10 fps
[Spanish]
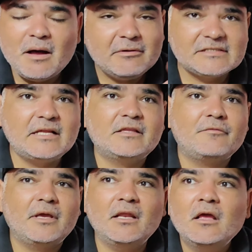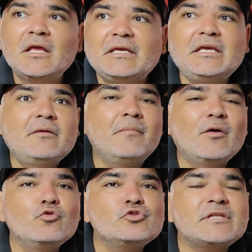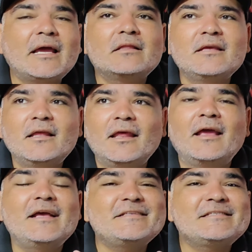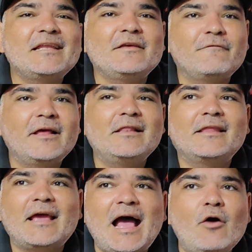va bastante bien y me gusta que tiene ese nivel de